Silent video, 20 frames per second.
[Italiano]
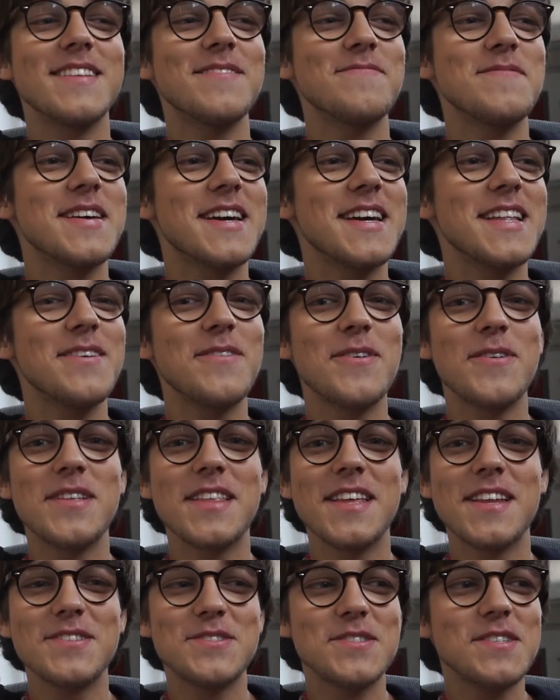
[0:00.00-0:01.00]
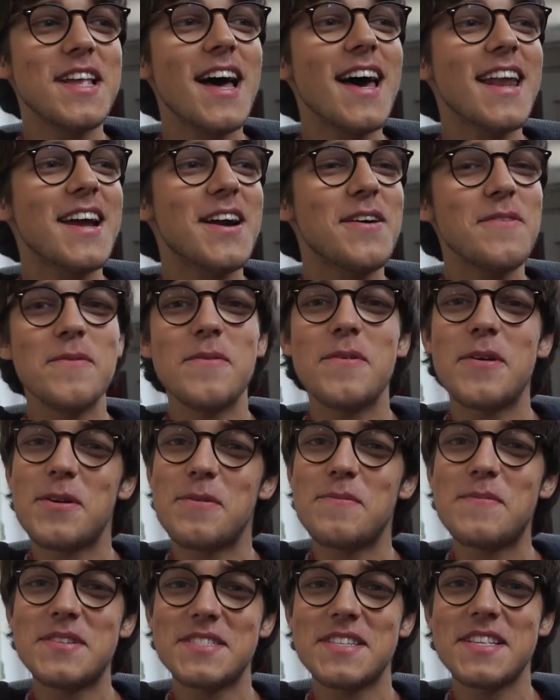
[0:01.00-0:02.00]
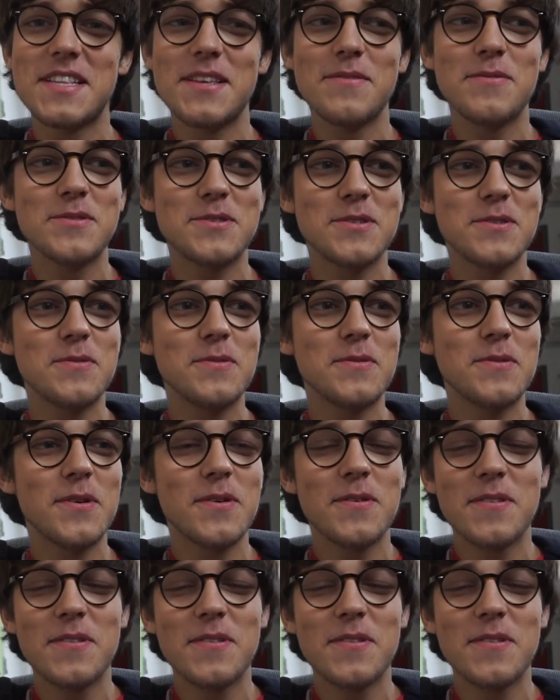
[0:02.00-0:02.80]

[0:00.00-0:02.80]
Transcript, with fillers: mi, chiedevano di recitare e comunque non mi sentivo sicuro.